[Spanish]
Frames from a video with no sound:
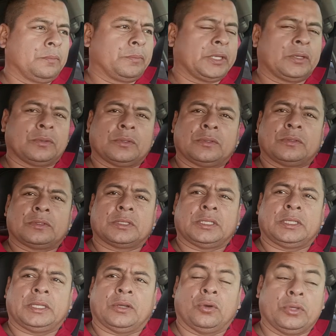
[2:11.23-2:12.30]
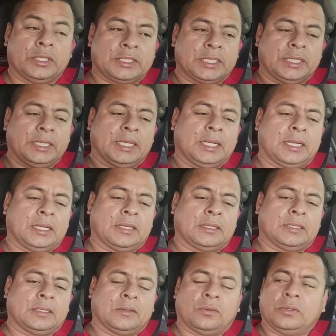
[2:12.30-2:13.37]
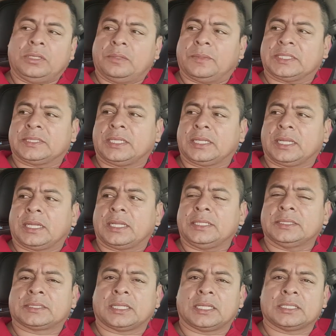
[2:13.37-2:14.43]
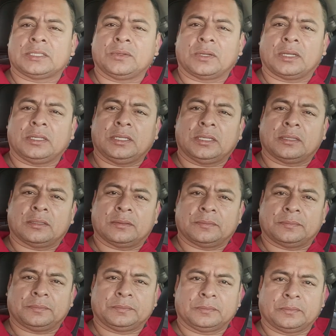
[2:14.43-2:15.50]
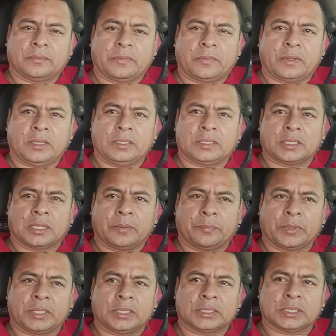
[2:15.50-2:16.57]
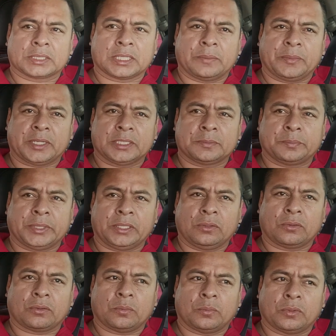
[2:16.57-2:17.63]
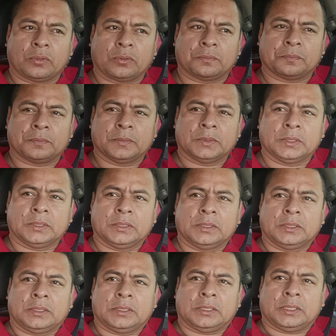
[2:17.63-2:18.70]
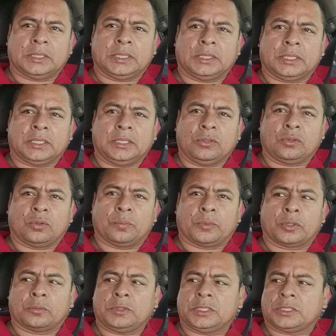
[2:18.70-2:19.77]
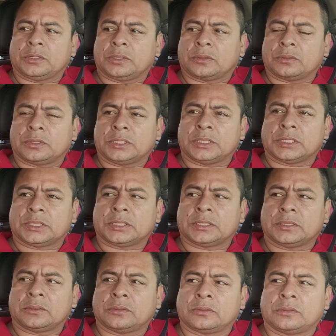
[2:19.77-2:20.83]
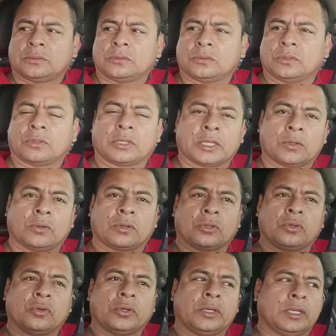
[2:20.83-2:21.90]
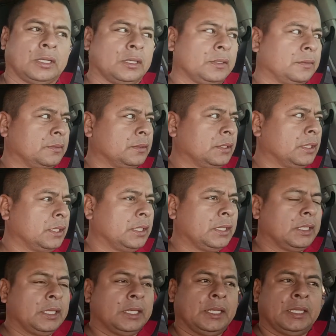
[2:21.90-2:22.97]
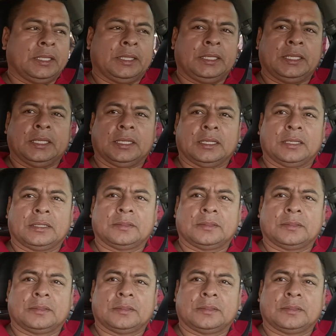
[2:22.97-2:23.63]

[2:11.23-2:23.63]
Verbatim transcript: Pero hoy sería, hoy iba a ser la instalación ahí en, en Chicapa de esas cámaras, pero como él tenía un compromiso, entonces nos recorrió el, el día.